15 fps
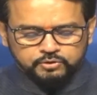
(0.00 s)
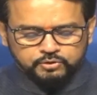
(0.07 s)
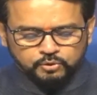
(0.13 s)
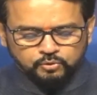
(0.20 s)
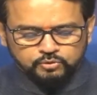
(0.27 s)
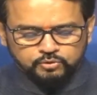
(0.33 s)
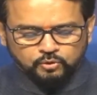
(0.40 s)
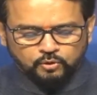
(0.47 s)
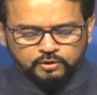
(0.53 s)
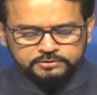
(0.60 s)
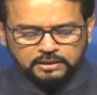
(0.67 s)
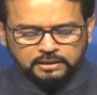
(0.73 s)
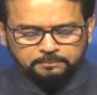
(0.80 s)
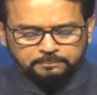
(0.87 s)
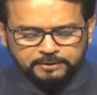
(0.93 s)
जून
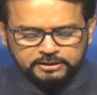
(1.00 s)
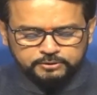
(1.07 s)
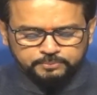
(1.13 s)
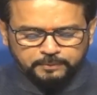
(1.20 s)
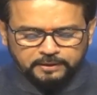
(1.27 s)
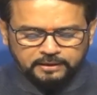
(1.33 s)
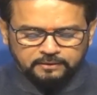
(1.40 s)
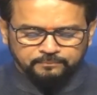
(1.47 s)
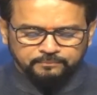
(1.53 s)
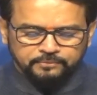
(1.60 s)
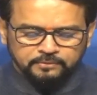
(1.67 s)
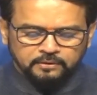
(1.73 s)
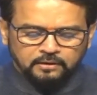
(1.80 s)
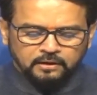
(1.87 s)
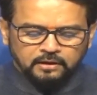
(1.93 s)
2020 में
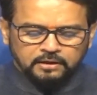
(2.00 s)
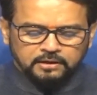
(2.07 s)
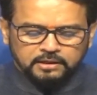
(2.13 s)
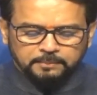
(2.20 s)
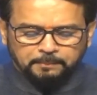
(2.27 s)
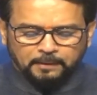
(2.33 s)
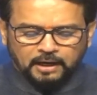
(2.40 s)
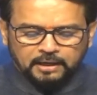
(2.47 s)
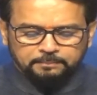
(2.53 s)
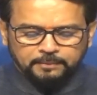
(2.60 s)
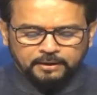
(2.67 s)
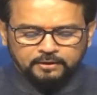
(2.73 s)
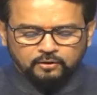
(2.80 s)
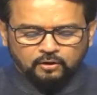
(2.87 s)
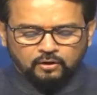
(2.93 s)

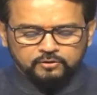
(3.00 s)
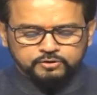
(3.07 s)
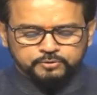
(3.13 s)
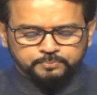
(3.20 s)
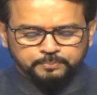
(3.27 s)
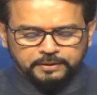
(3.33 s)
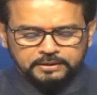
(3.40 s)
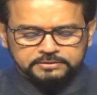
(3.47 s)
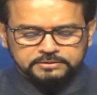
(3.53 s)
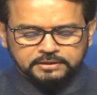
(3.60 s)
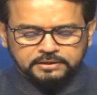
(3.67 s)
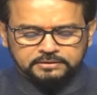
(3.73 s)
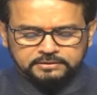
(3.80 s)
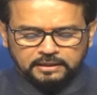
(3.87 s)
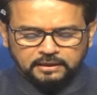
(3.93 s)
डिपार्टमेंट ऑफ स्पेस
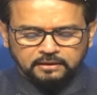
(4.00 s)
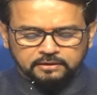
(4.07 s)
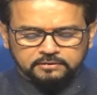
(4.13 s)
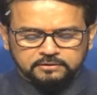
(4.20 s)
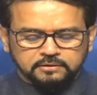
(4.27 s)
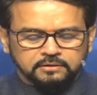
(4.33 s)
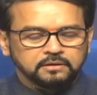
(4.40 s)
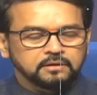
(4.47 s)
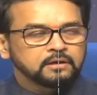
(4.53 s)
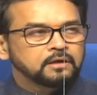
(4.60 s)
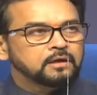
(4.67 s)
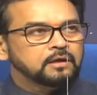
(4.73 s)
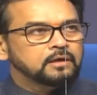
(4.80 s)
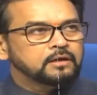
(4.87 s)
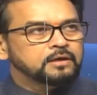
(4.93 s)
के
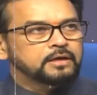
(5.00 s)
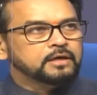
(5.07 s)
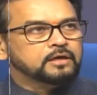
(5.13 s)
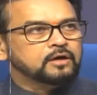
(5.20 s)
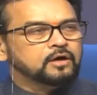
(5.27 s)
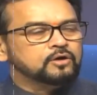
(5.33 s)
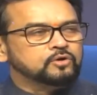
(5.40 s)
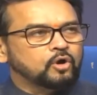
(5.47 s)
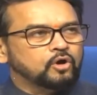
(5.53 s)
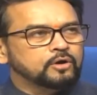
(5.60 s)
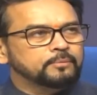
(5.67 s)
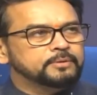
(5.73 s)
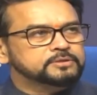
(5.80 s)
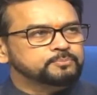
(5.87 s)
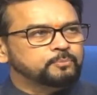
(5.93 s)
तहत एक
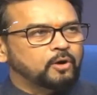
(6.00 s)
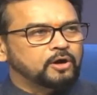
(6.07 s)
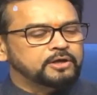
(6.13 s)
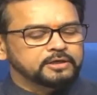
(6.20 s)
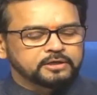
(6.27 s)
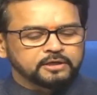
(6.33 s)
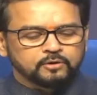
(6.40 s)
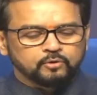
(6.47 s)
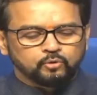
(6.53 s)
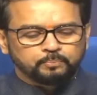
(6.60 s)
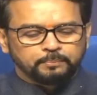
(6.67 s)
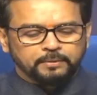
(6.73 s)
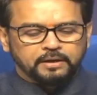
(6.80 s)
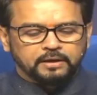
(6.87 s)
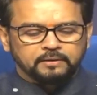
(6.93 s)
ऑटोनमस बॉडी के रूप
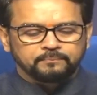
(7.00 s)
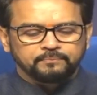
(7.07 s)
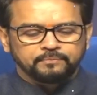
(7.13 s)
में